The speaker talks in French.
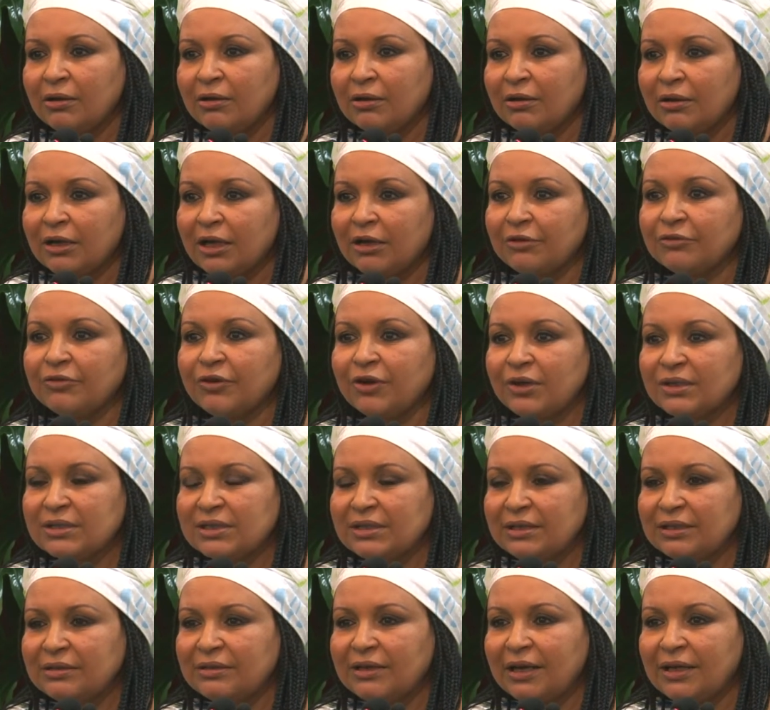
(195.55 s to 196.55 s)
euh, la
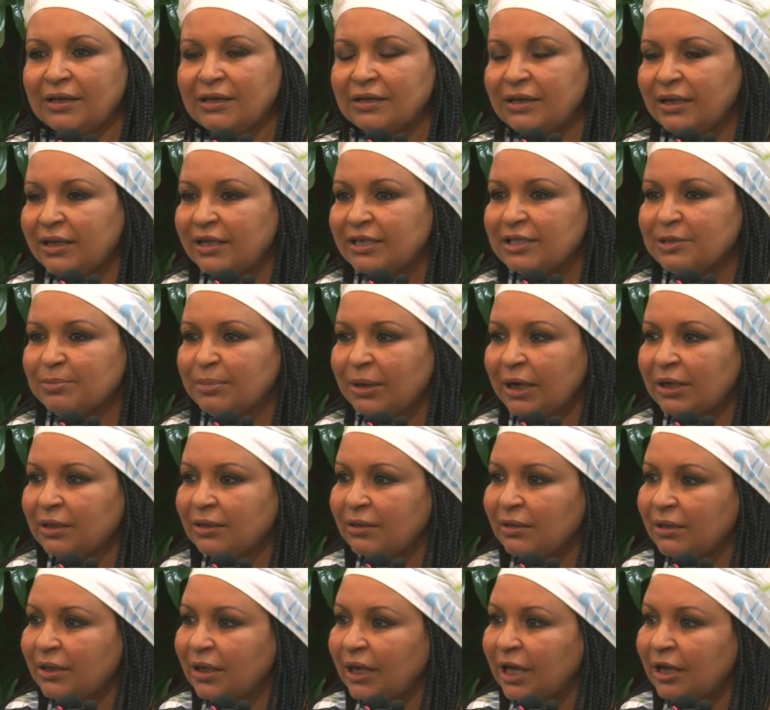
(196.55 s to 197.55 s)
France, l'Italie,
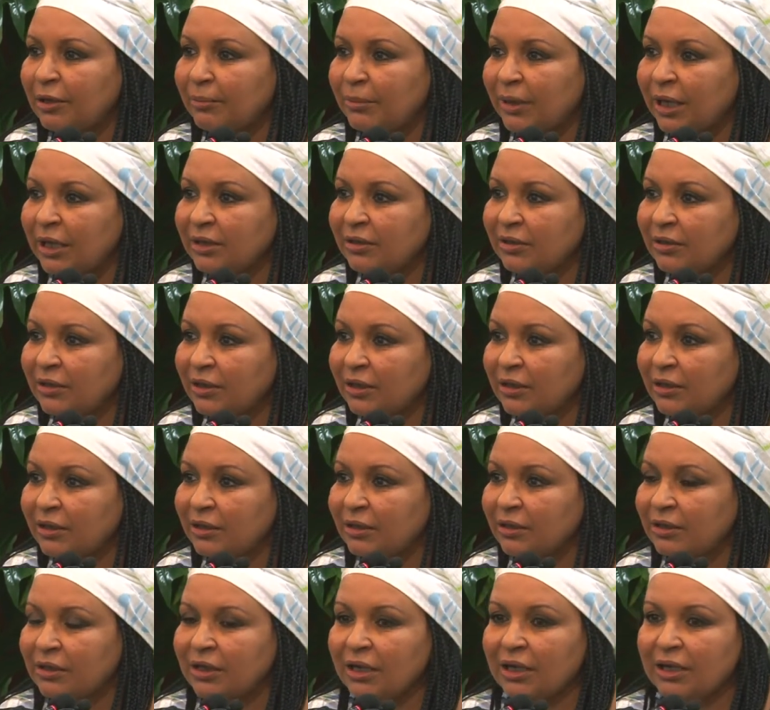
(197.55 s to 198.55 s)
l'Espagne, l'Allemagne
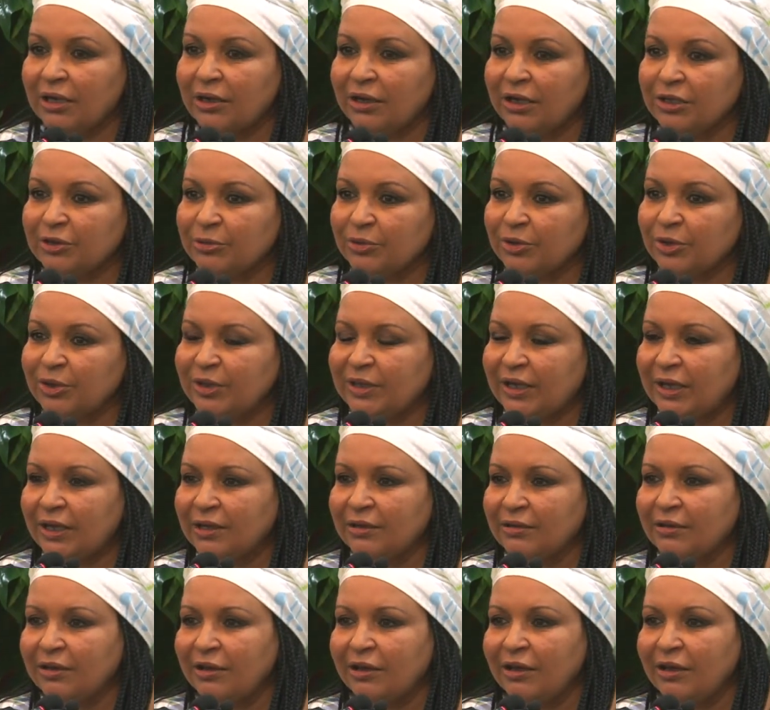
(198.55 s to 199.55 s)
et la Grande-Bretagne.